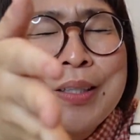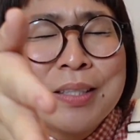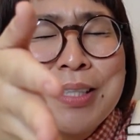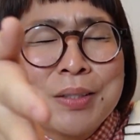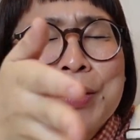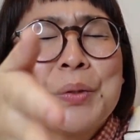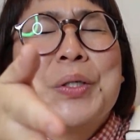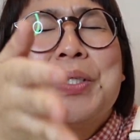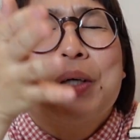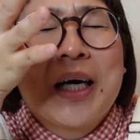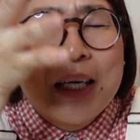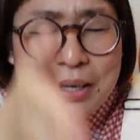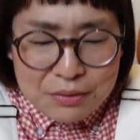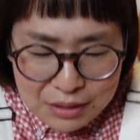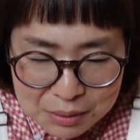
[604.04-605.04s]
着床率を
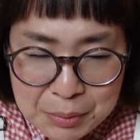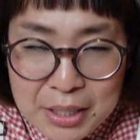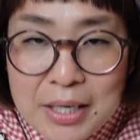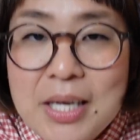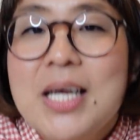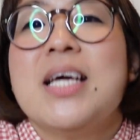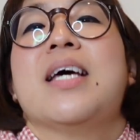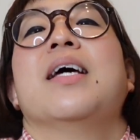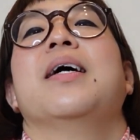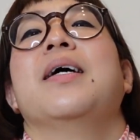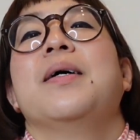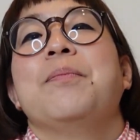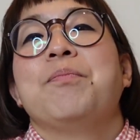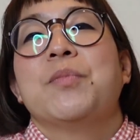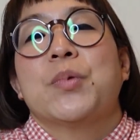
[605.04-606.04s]
上げるために、
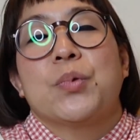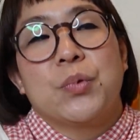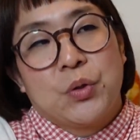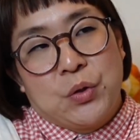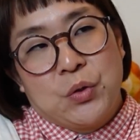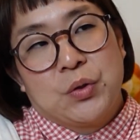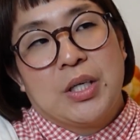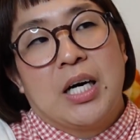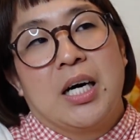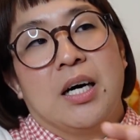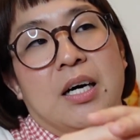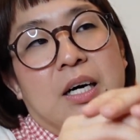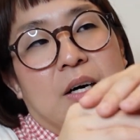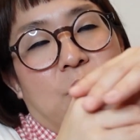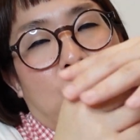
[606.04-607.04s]
そのよう
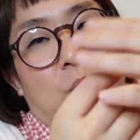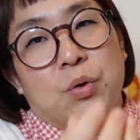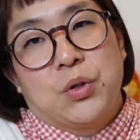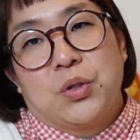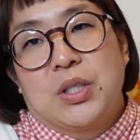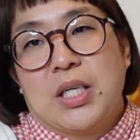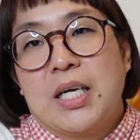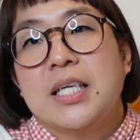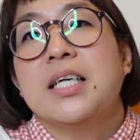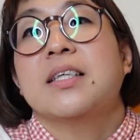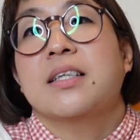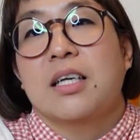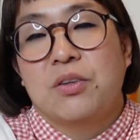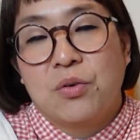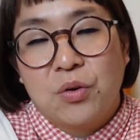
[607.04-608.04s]
な補助じゃないで
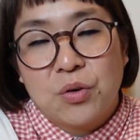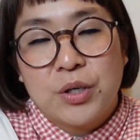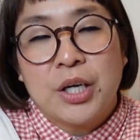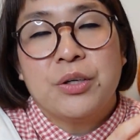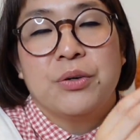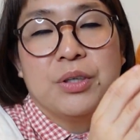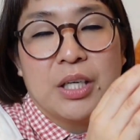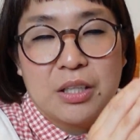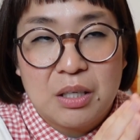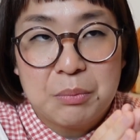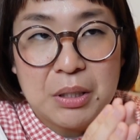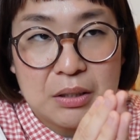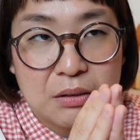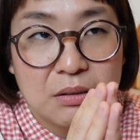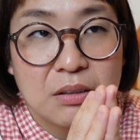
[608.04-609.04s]
すけど、やるようになって
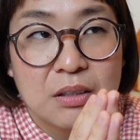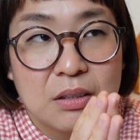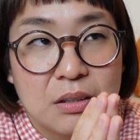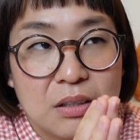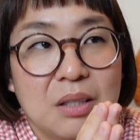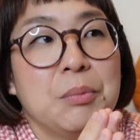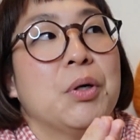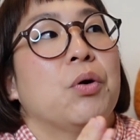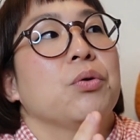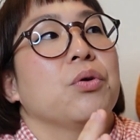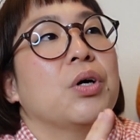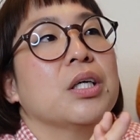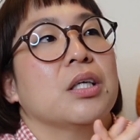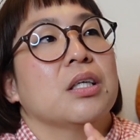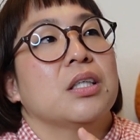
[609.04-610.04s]
ます。で、まあ、こ
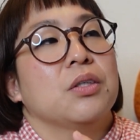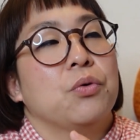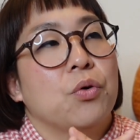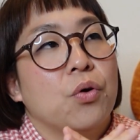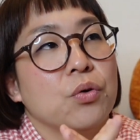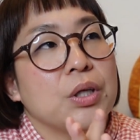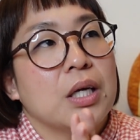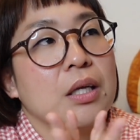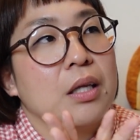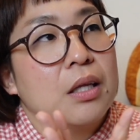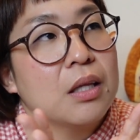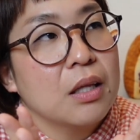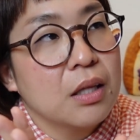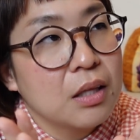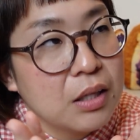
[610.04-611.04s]
の形を
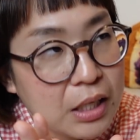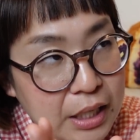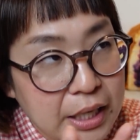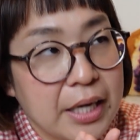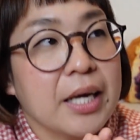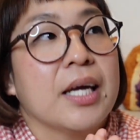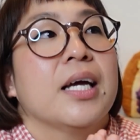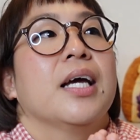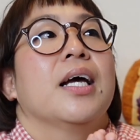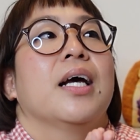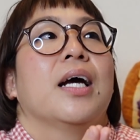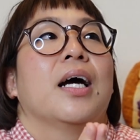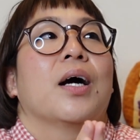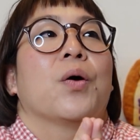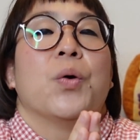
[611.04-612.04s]

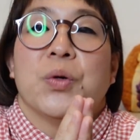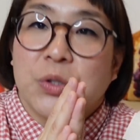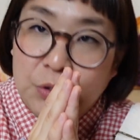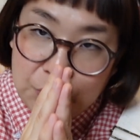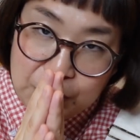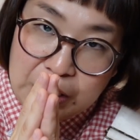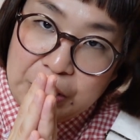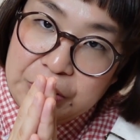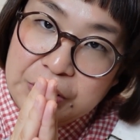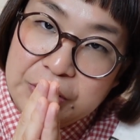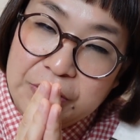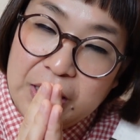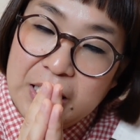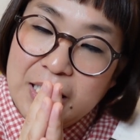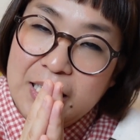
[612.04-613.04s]
行っ、今週
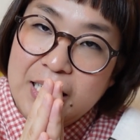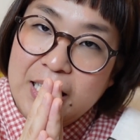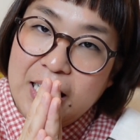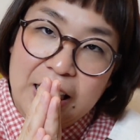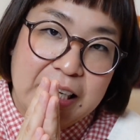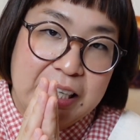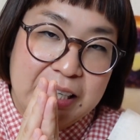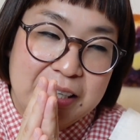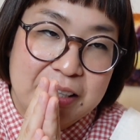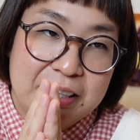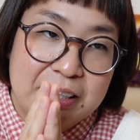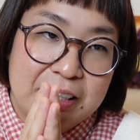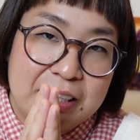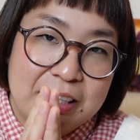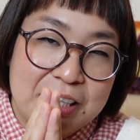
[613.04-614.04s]
私ははい、
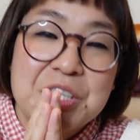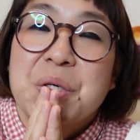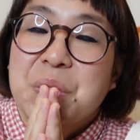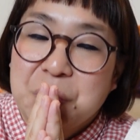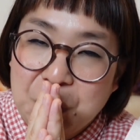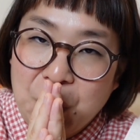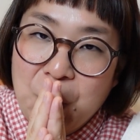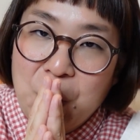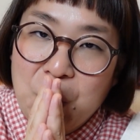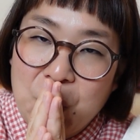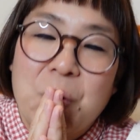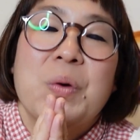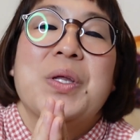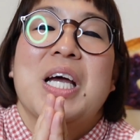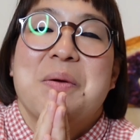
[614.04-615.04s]
移植を
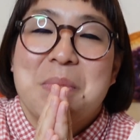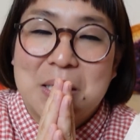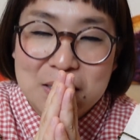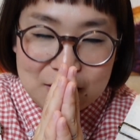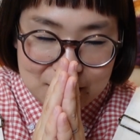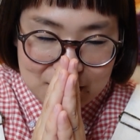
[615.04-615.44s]
行います